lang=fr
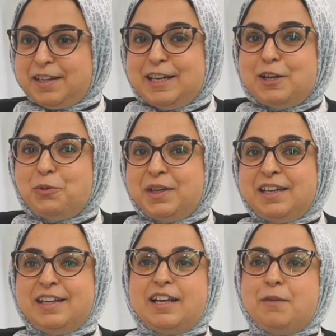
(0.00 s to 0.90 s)
qui,
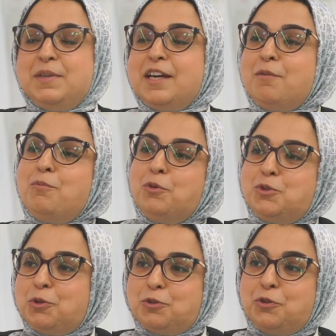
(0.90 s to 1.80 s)
lui, il a mis un mot
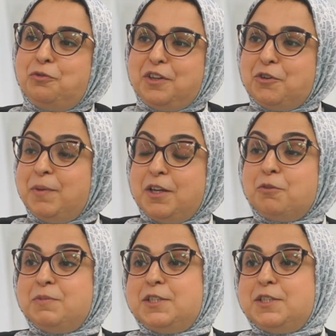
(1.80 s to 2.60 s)
sur ce phénomène en me mhm.